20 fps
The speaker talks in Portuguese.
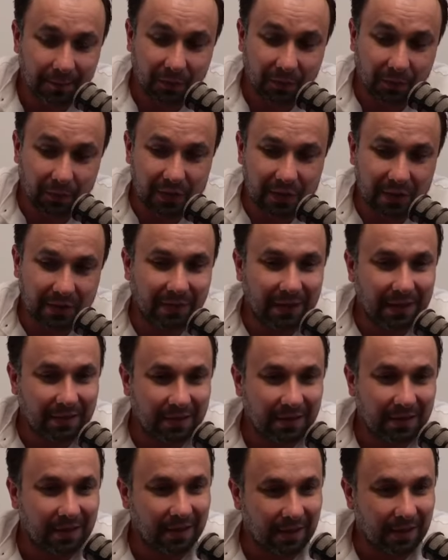você vai
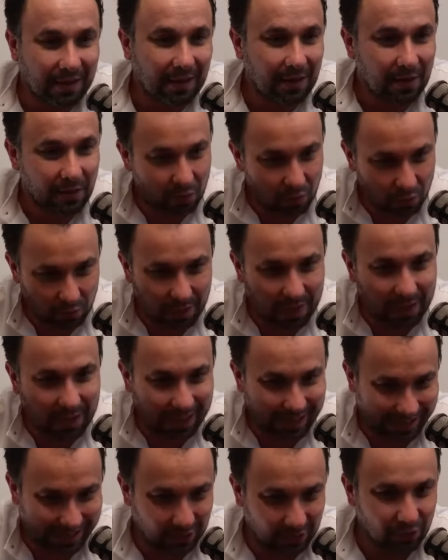ter aí uma
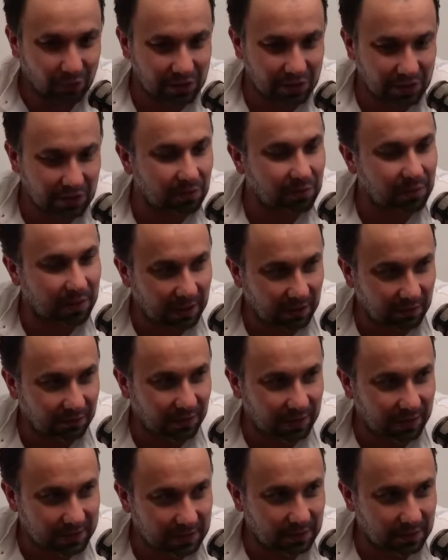redução na
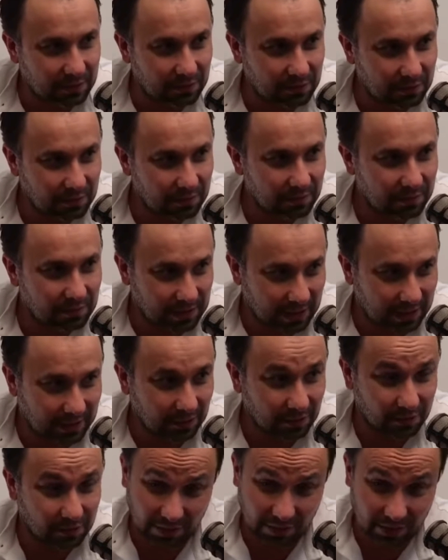inflação,
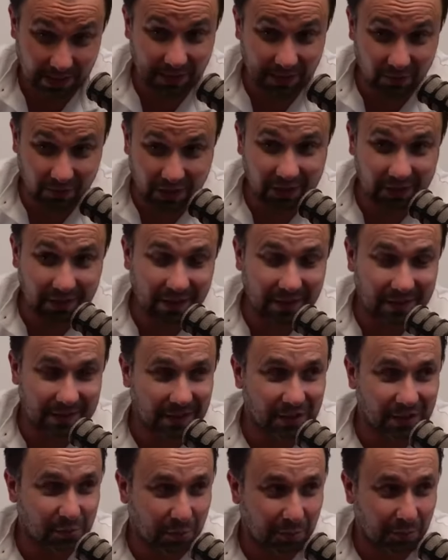certo? Que era o que é
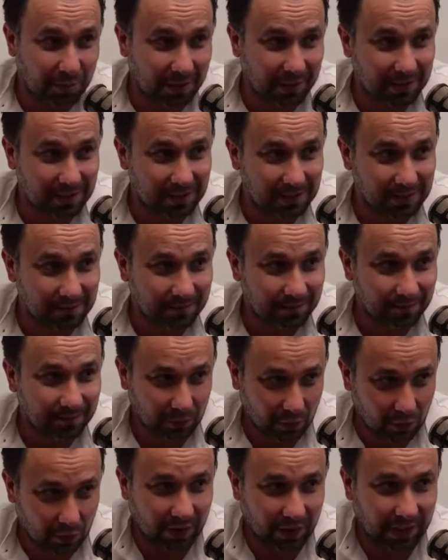interessante para o país.
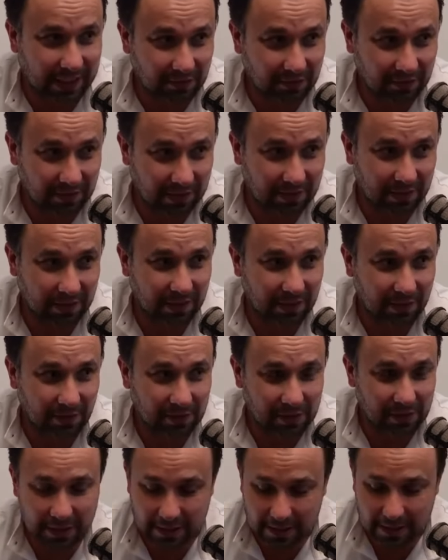Correto? Está
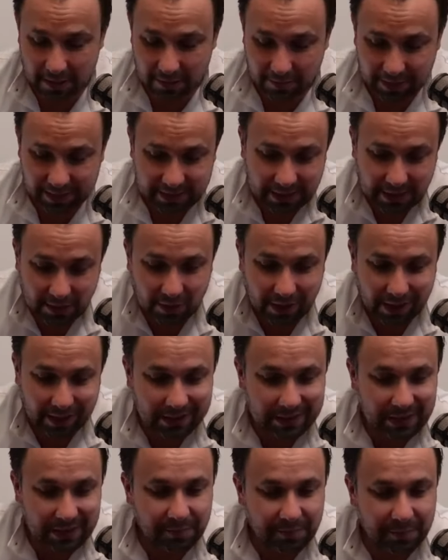entendendo? Uhum. Mas e na hora
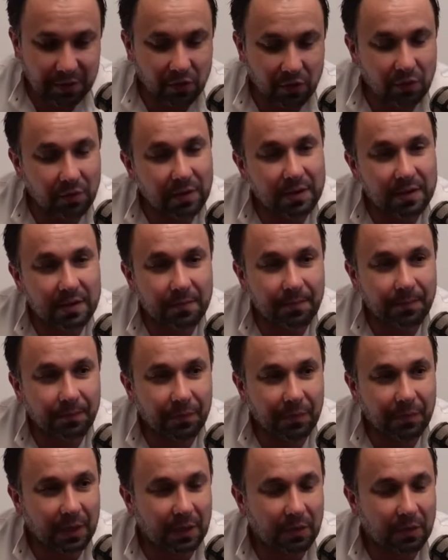que essas pessoas
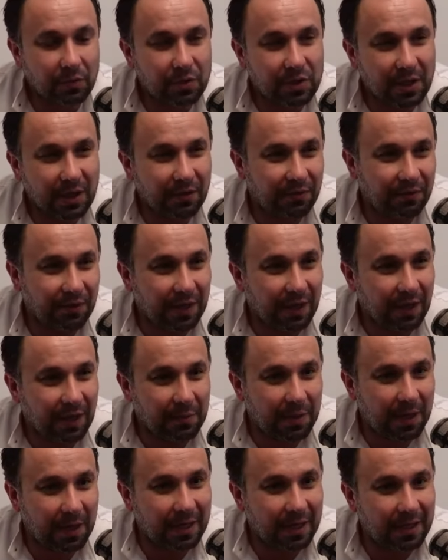não servirem
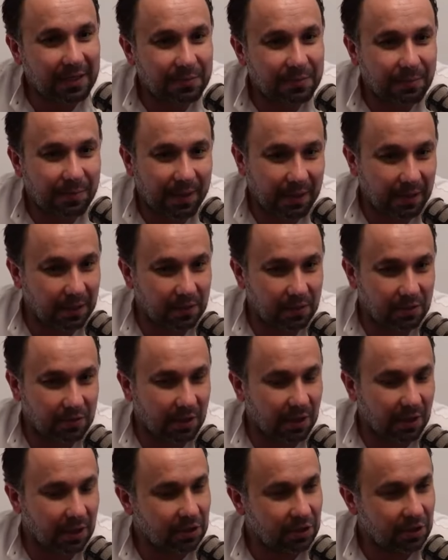mais para isso?
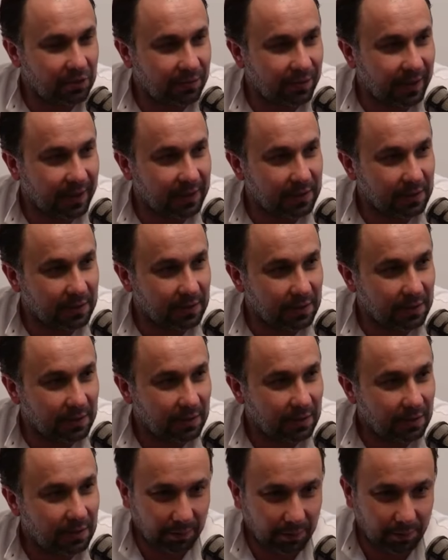O que, que a gente faz?
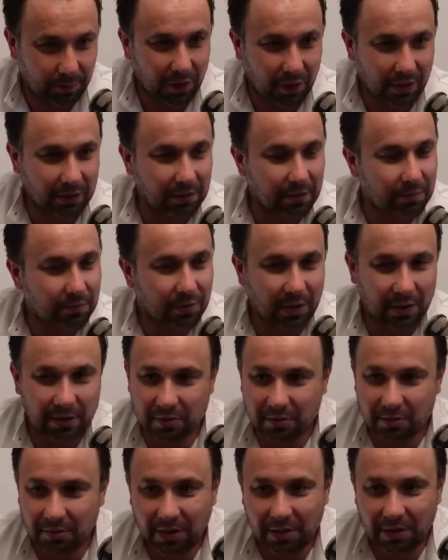deporta, porque
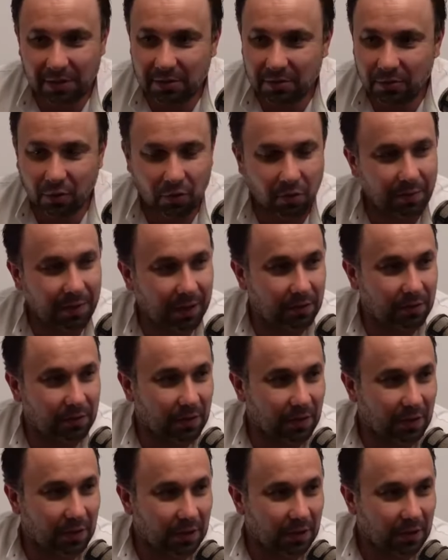elas não têm documento.
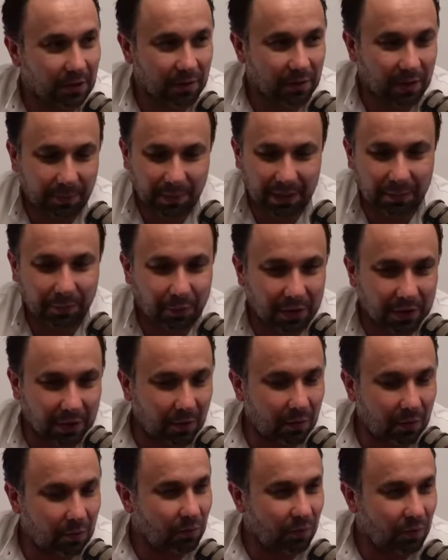Não dá para
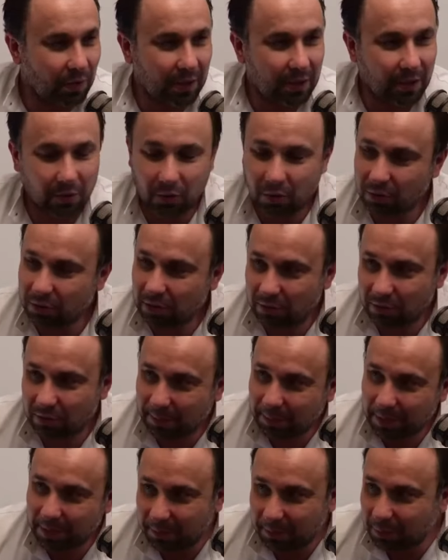deportar um green card holder, não
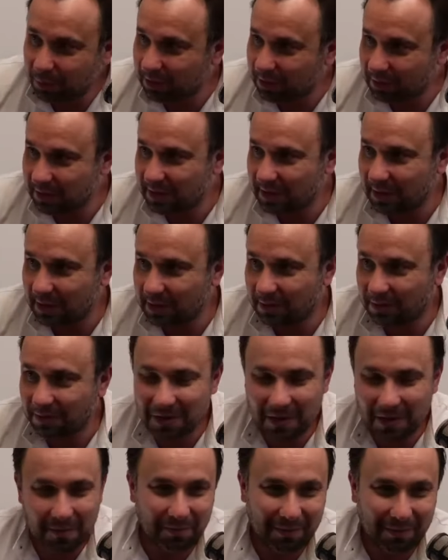dá para deportar é, um cidadão,
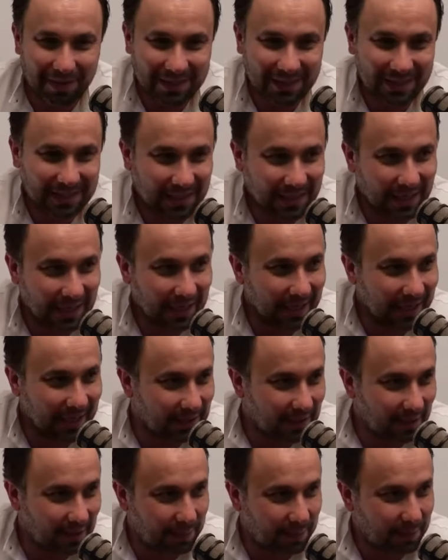cidadão, Mas essa
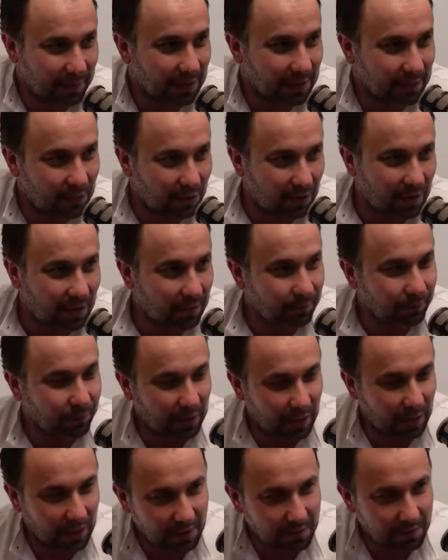galera dá para mandar embora.
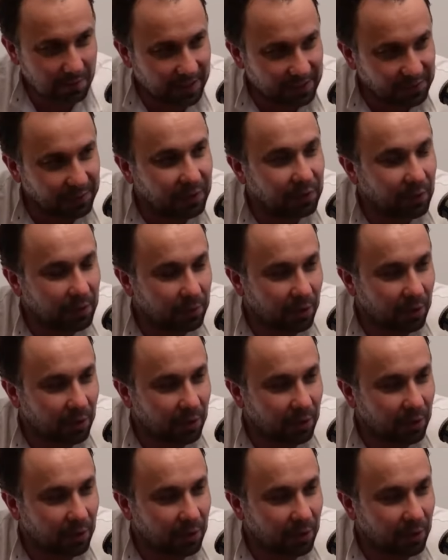Quem que mais mandou